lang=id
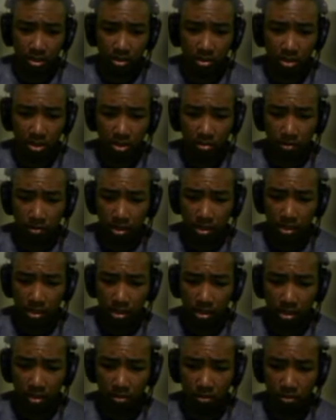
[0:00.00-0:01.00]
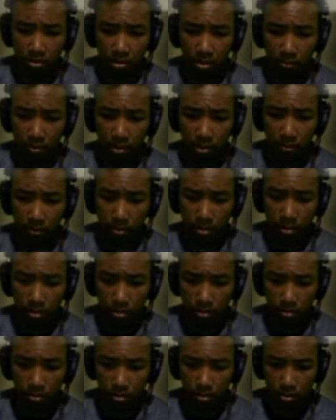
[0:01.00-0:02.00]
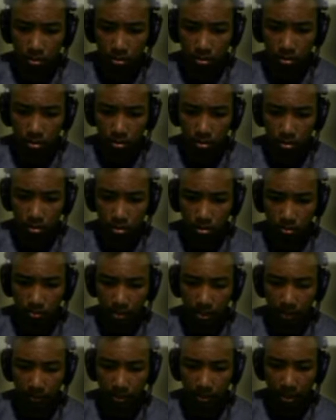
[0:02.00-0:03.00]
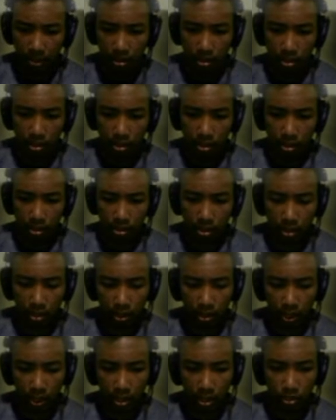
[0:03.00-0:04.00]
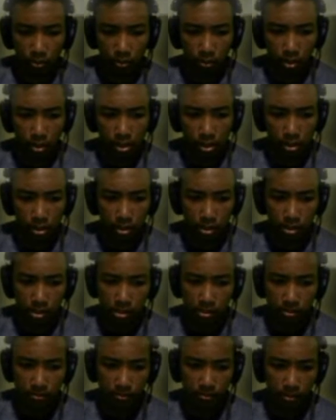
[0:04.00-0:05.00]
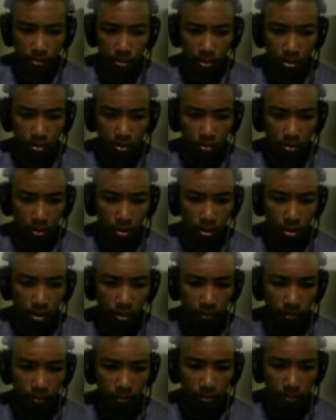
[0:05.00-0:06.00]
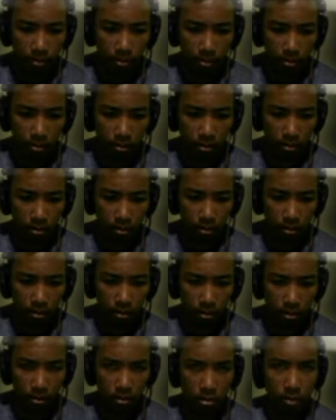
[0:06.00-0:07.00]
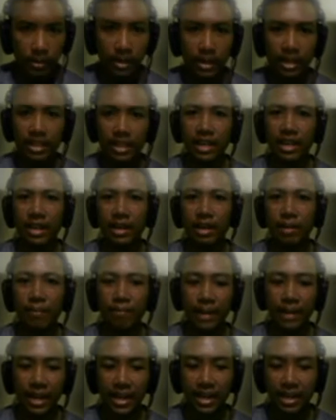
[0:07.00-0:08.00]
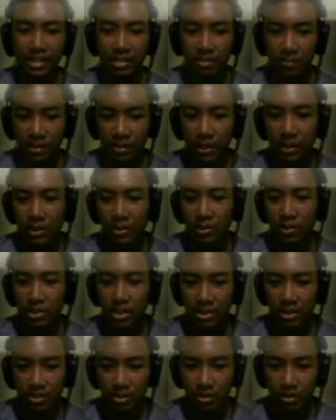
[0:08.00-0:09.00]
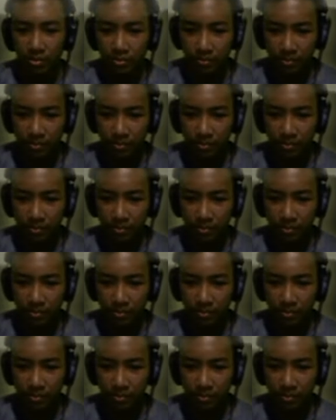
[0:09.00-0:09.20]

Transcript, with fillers: Terus gimana cara laba-laba? Oh, kita jadi Tadi kayak ada duri di atas. Ini duri. Coba kita gempain ya, siapa tahu tuh jatuh